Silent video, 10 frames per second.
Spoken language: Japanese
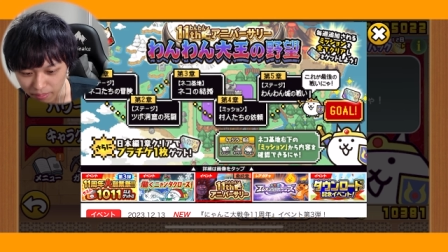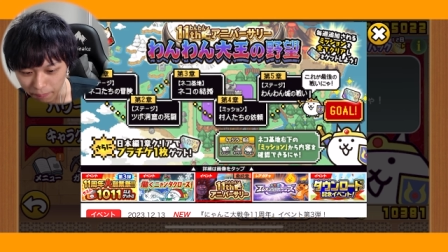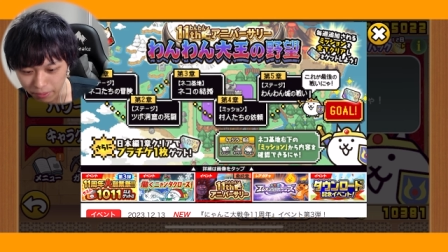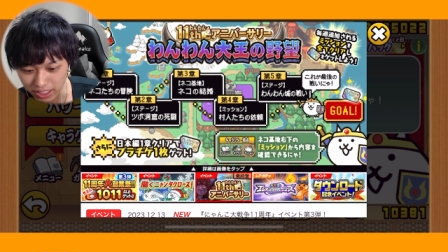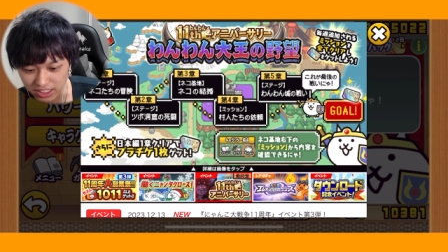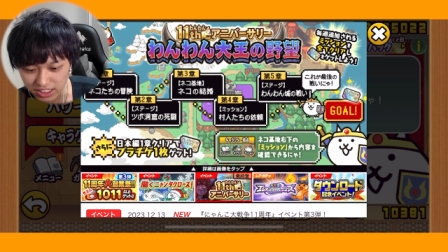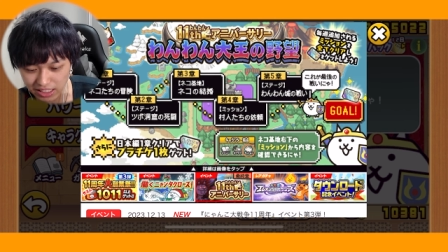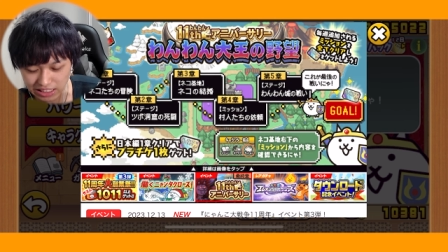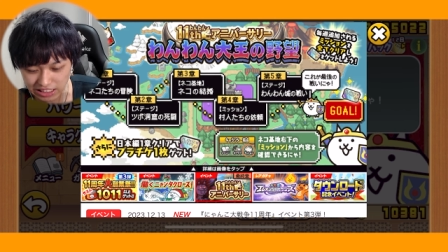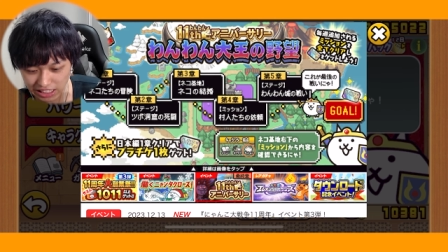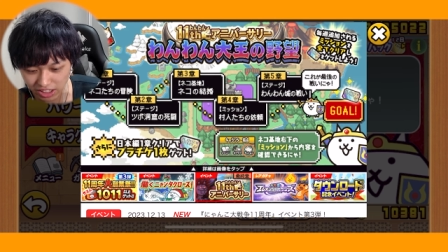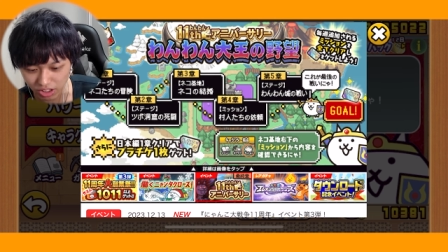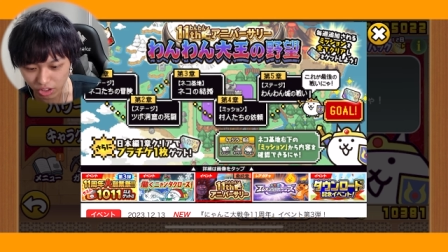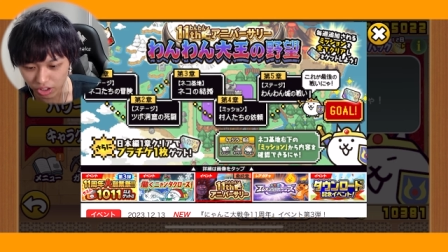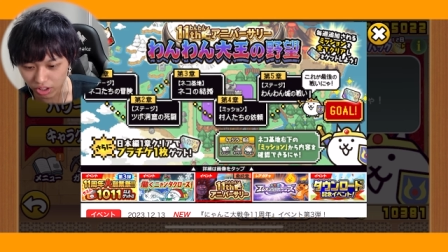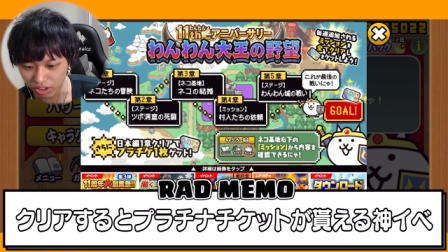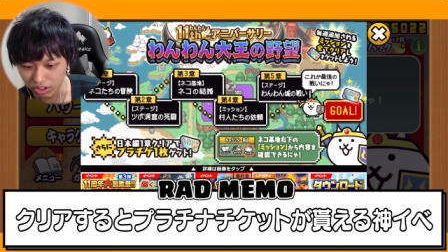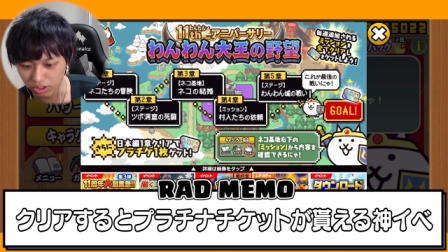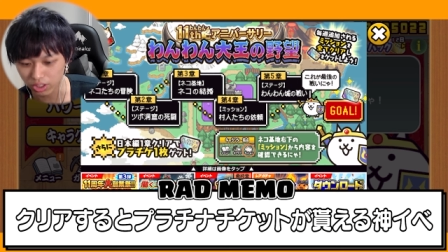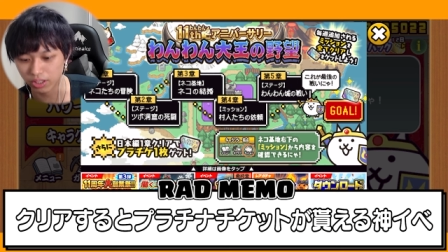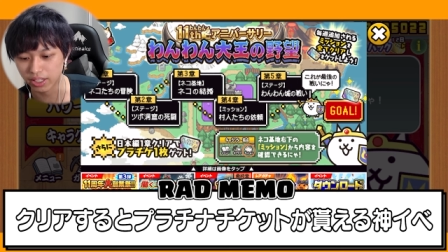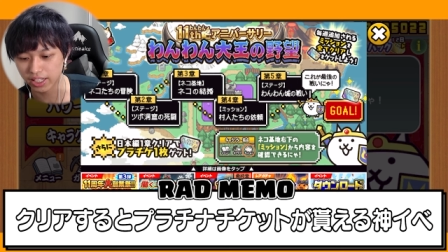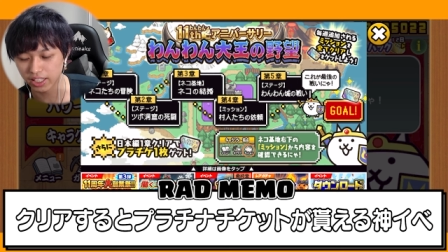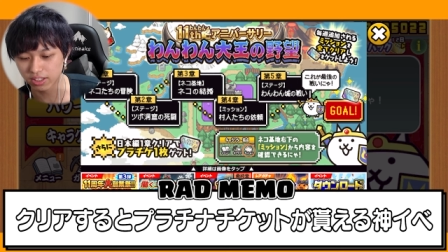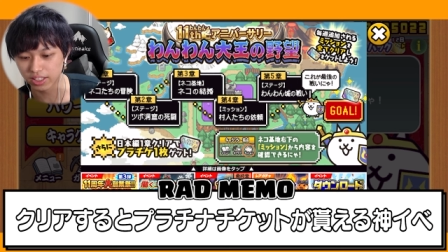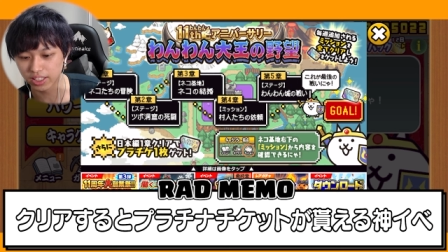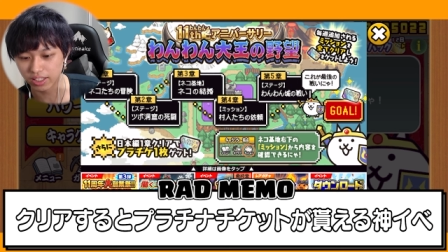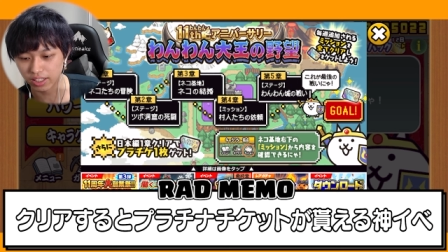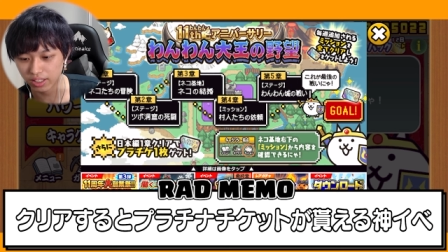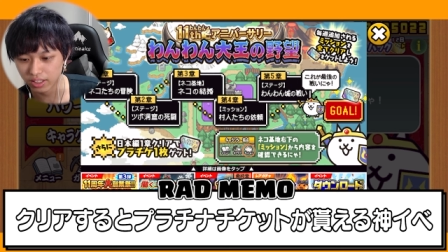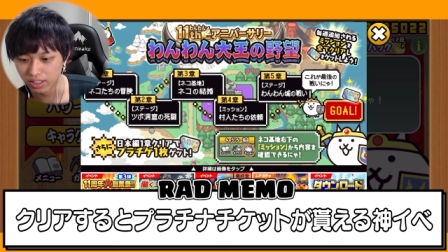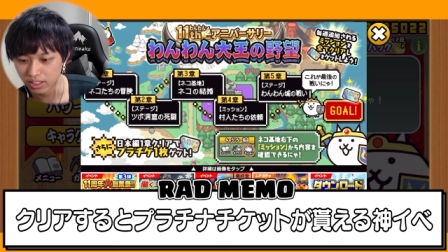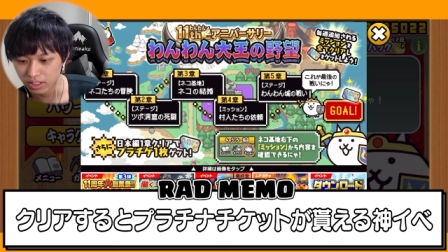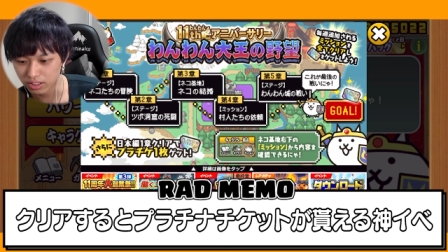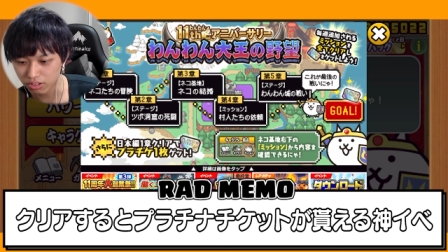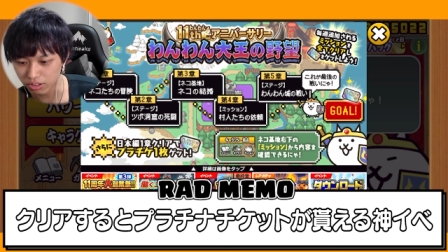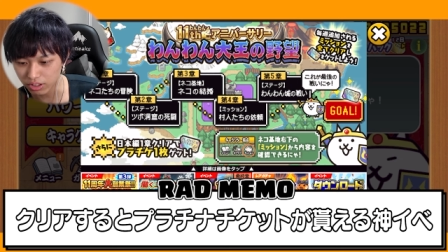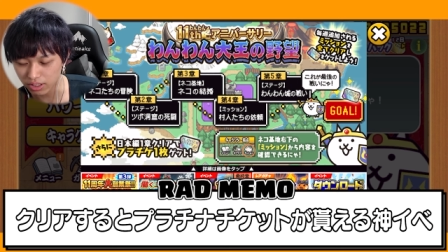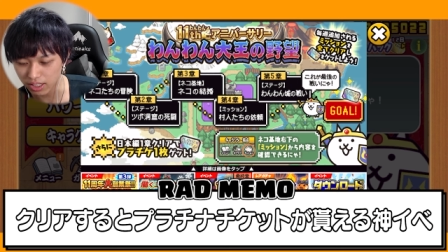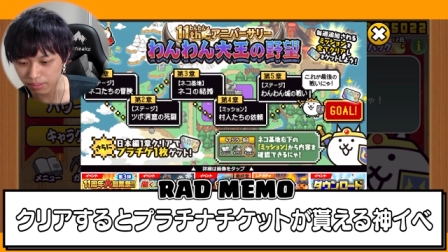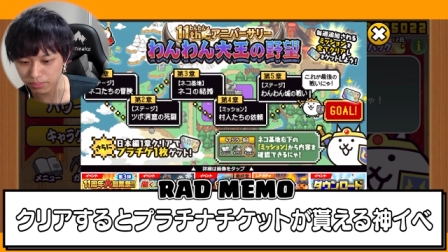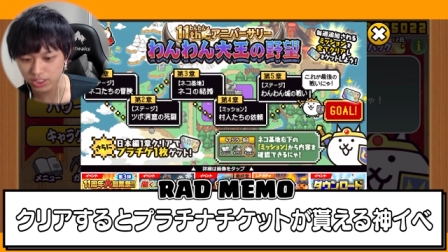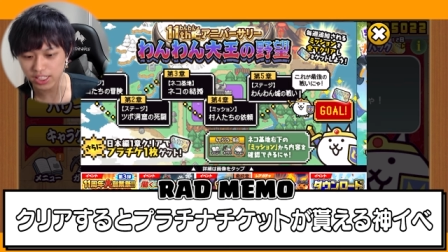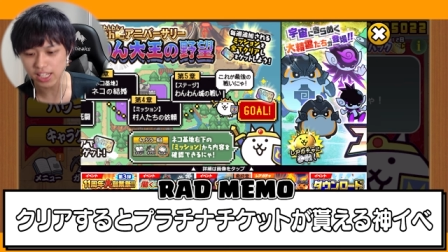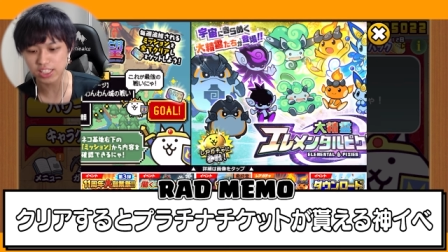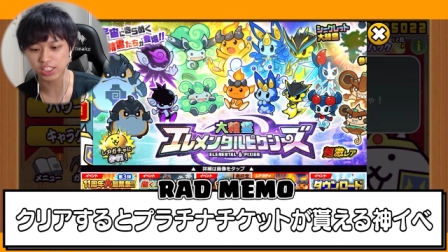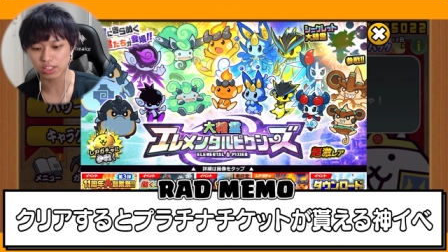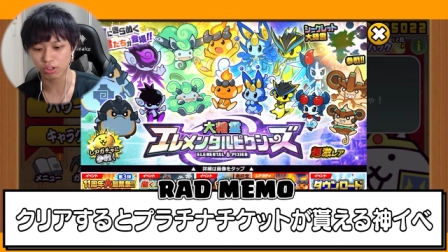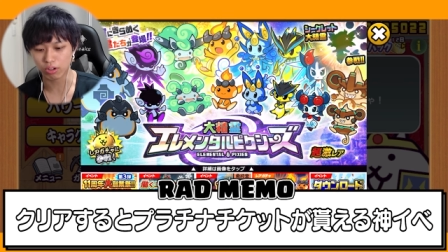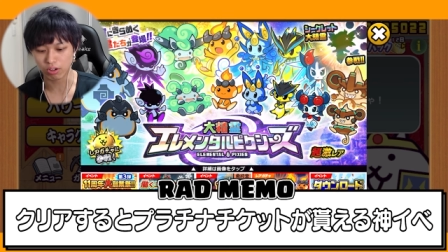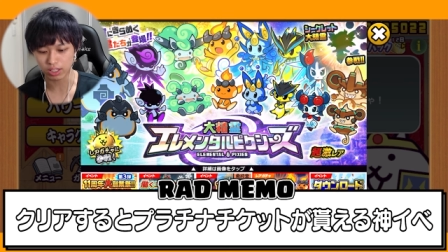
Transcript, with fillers: まあ、プラチナチケットとかをね、ゲットできる。こういうなんかステージと、